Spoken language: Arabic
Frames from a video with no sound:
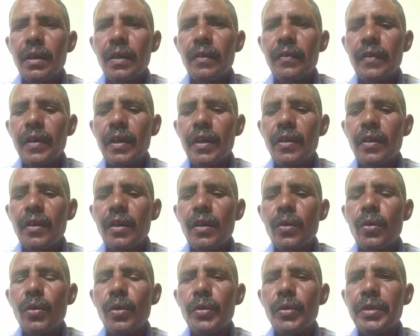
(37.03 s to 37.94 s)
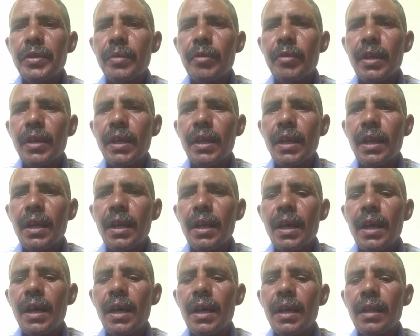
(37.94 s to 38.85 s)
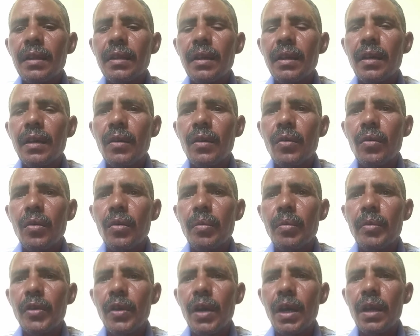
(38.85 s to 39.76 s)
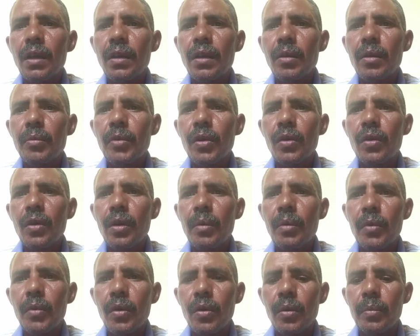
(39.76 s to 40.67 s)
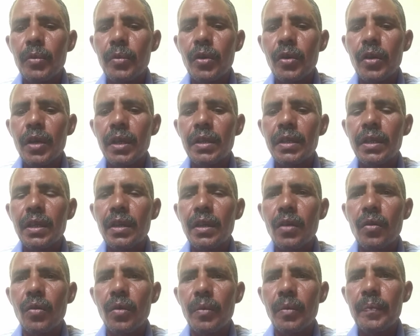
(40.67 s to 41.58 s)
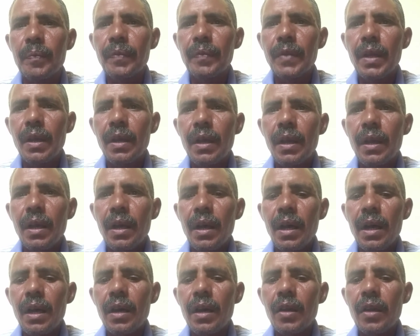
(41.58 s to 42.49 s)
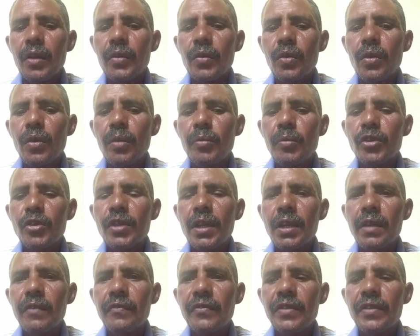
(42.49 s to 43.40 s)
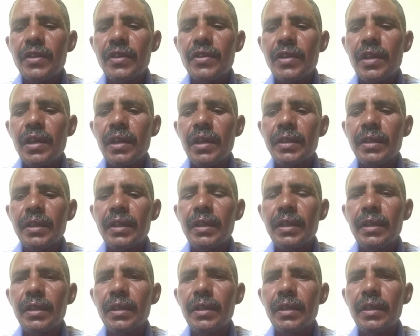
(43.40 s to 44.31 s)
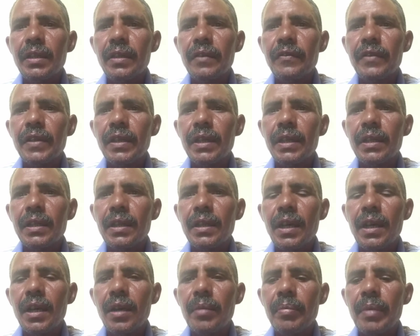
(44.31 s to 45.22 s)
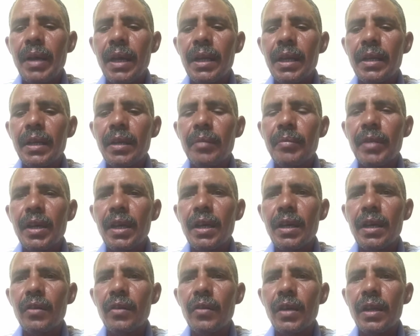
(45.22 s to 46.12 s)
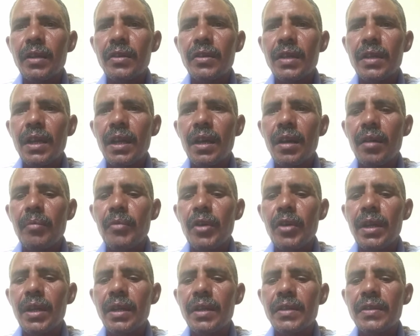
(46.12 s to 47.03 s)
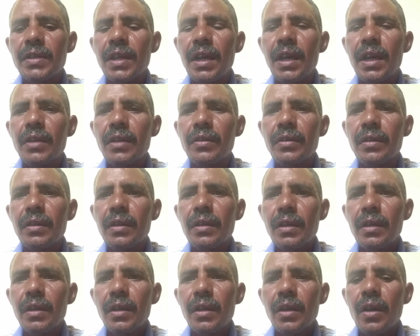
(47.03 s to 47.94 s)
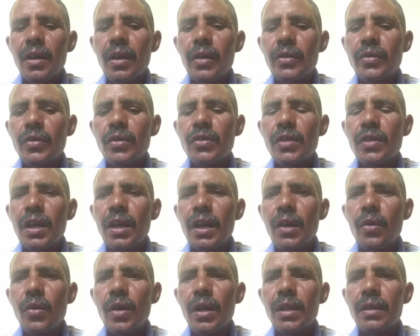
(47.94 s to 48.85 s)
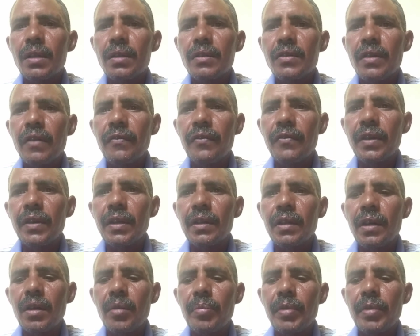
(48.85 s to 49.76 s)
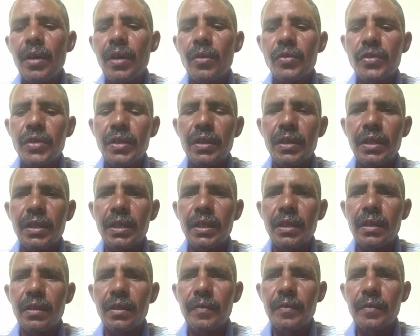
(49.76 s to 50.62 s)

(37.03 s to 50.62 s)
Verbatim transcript: فإنه جبريل آتاكم يعلمكم أمور دينكم أخرجه مسلم في صحيحه في كتاب الإيمان والإسلام والإحسان الجزء الأول صفحة 64